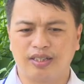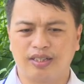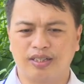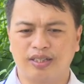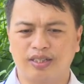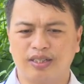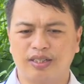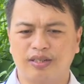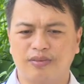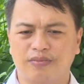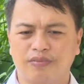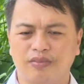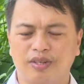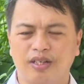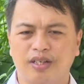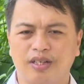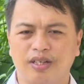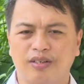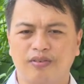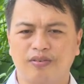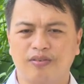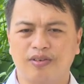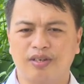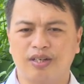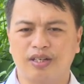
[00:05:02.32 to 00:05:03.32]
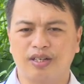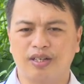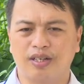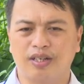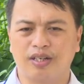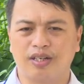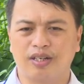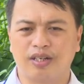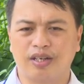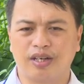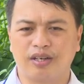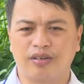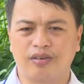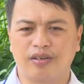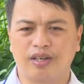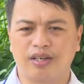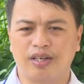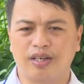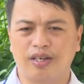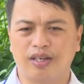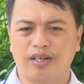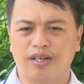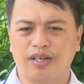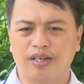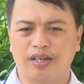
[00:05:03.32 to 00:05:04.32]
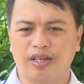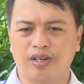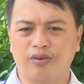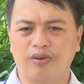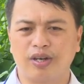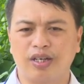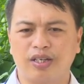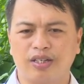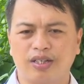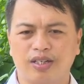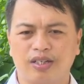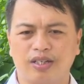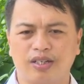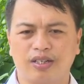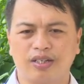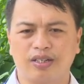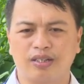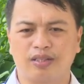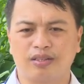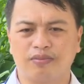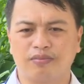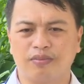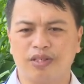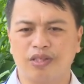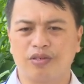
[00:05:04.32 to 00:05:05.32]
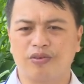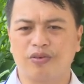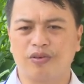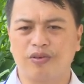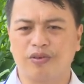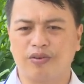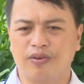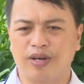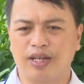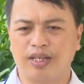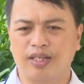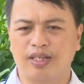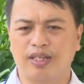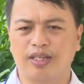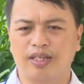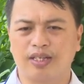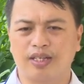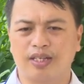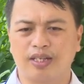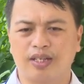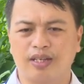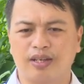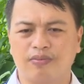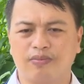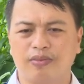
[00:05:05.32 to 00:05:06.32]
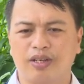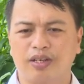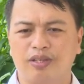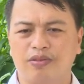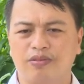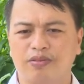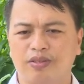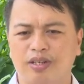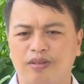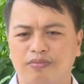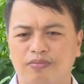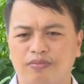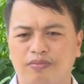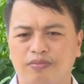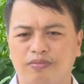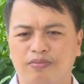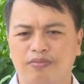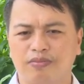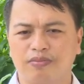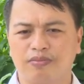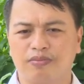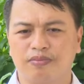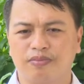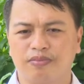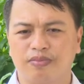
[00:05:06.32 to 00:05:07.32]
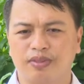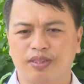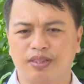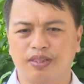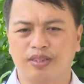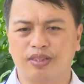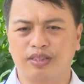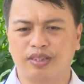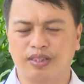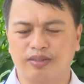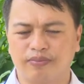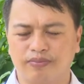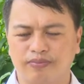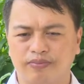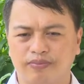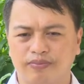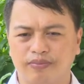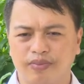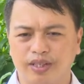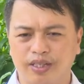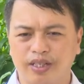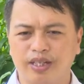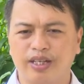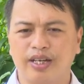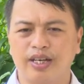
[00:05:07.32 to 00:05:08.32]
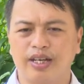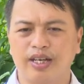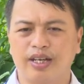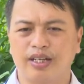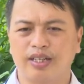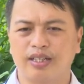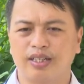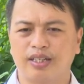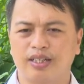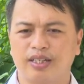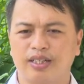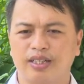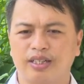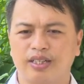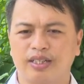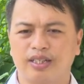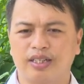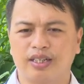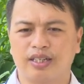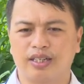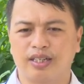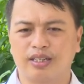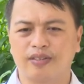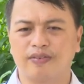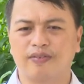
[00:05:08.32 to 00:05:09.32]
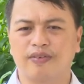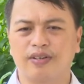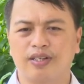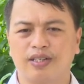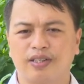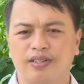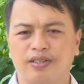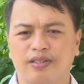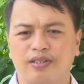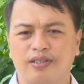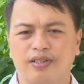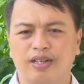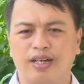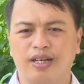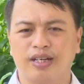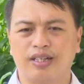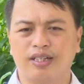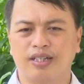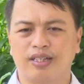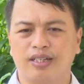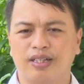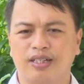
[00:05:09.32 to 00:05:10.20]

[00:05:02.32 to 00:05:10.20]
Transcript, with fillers: chỉ thị mới của theo cái kế hoạch mới của ủy ban tỉnh thì năm nay trung tâm mới thực hiện để tư vấn cho các